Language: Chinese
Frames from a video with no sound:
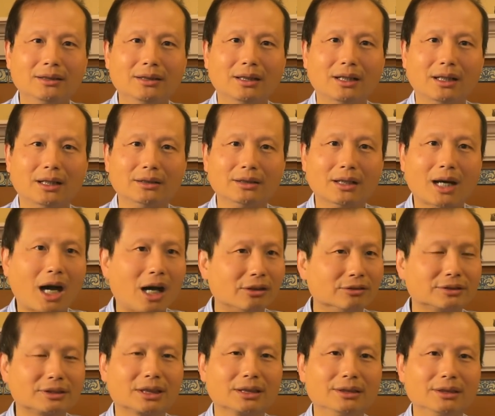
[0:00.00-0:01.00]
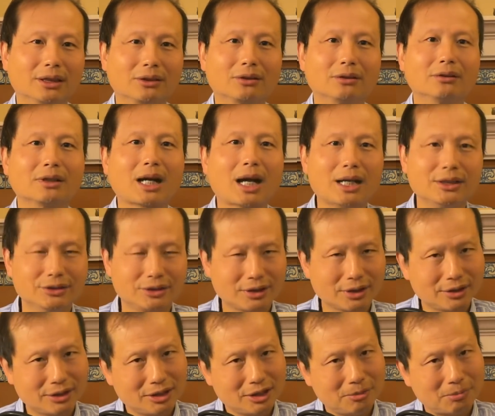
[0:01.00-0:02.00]
呃，号称能够看
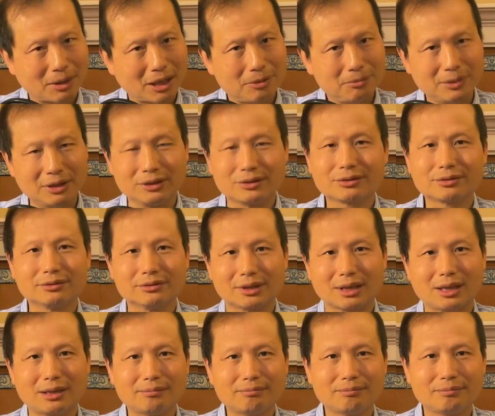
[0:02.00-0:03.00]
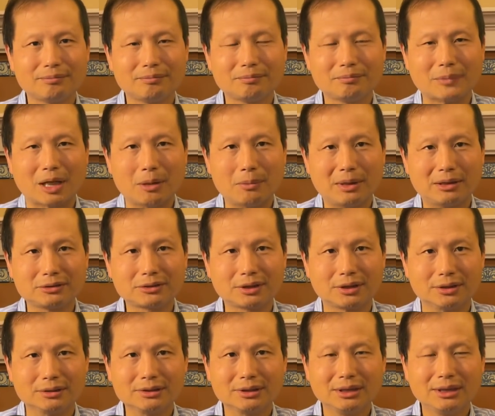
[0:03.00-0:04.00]
清一百米处的毛毛
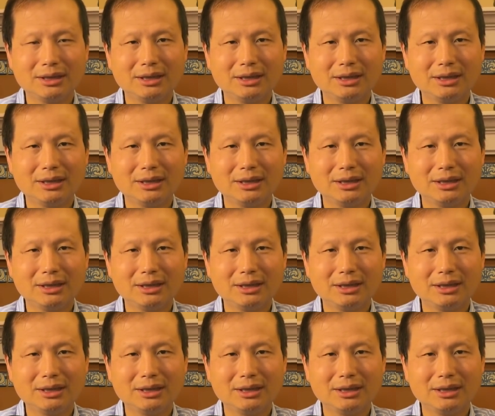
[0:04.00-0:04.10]
虫，